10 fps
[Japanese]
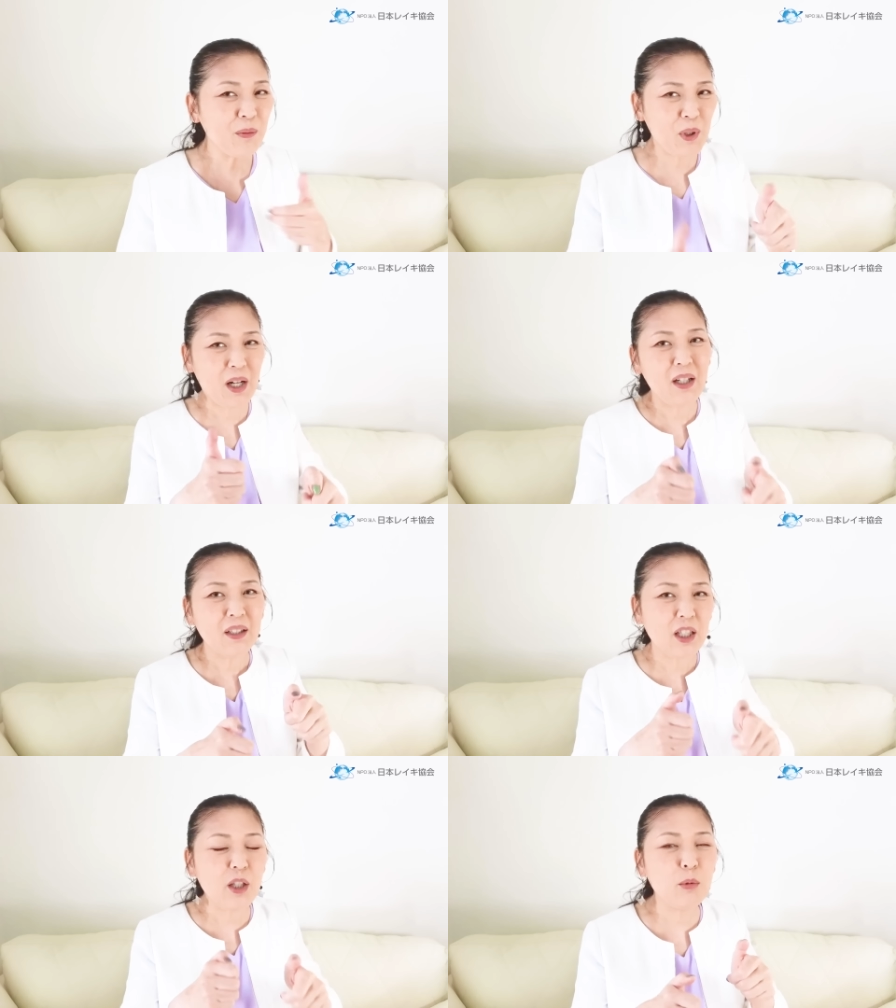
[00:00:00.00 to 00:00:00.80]
まあ、
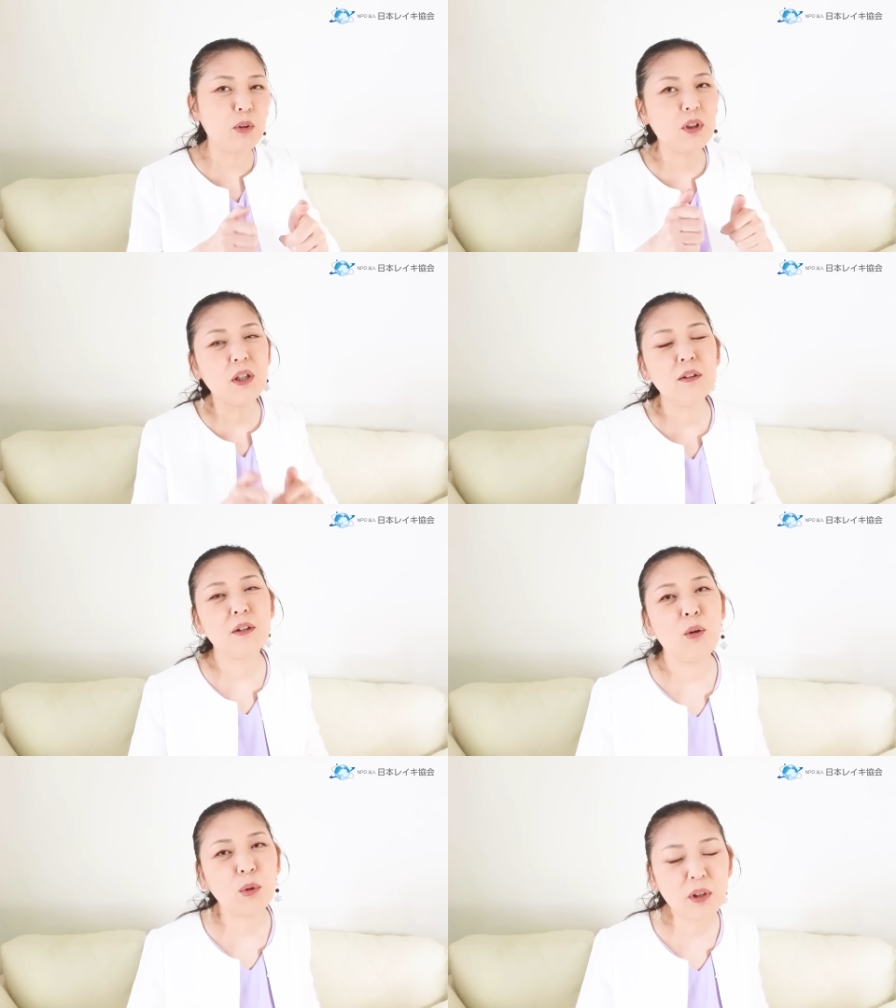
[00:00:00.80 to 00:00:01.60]
ゲームをしてい
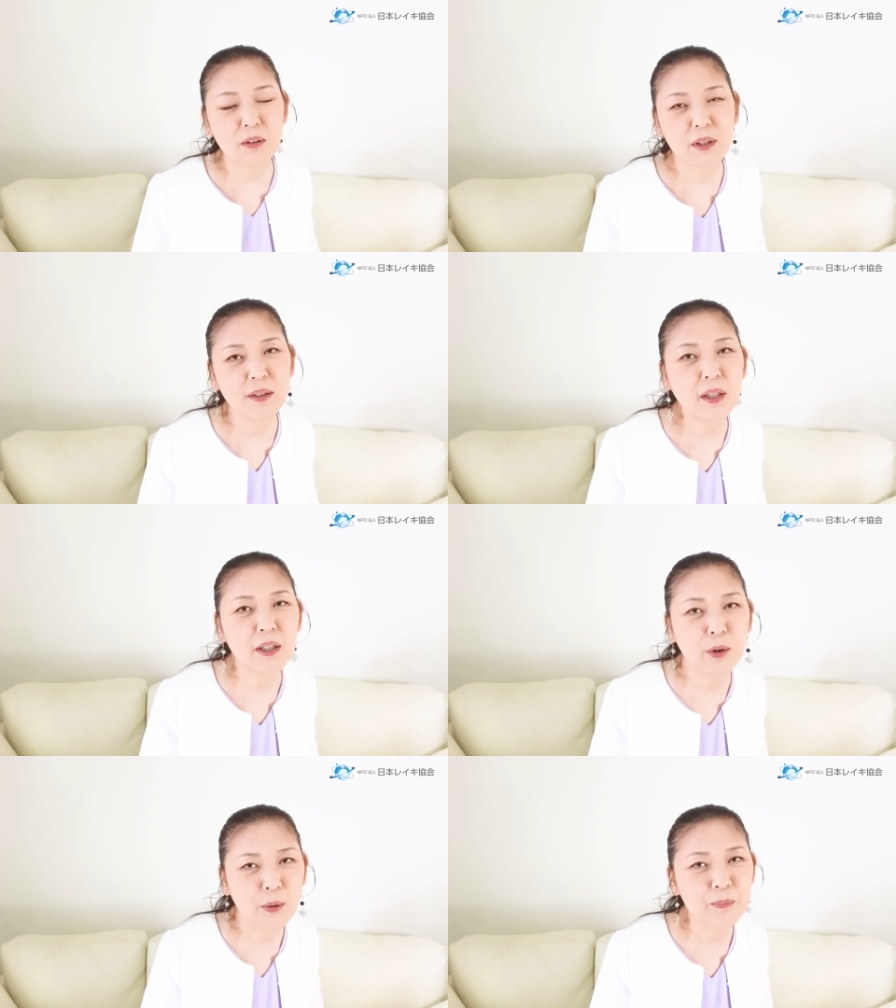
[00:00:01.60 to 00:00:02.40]
るって思ってくださ
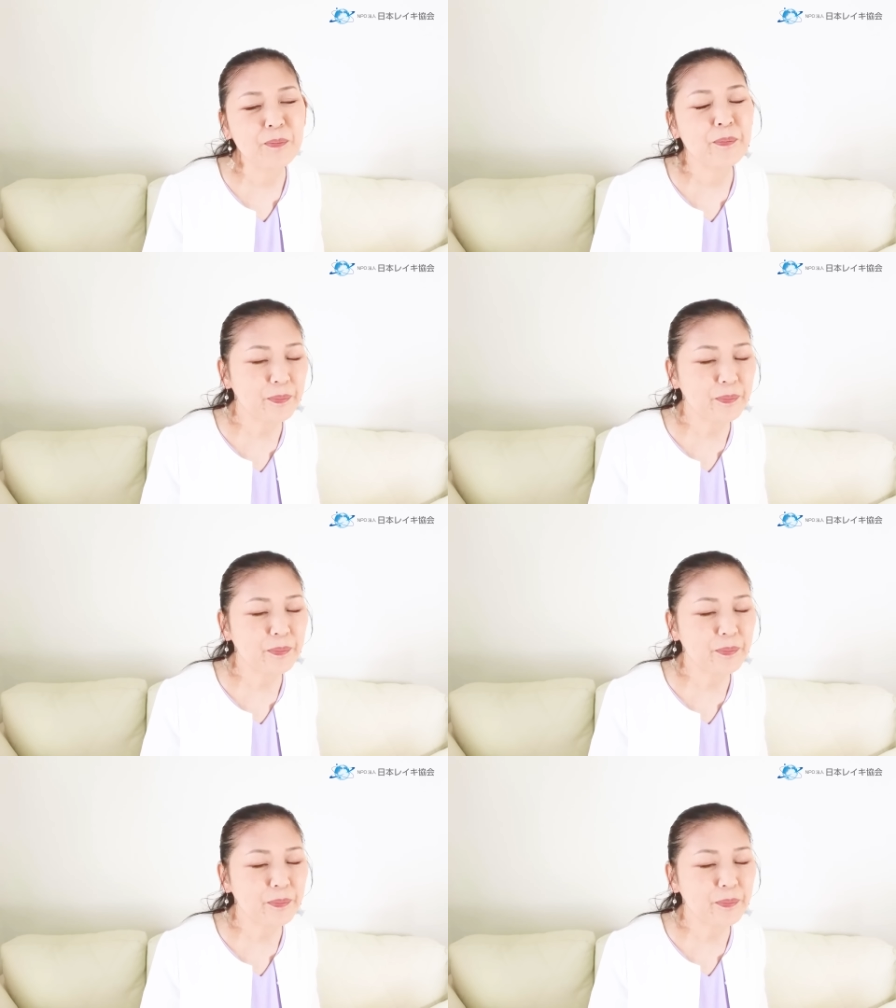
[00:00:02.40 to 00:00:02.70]
いよ。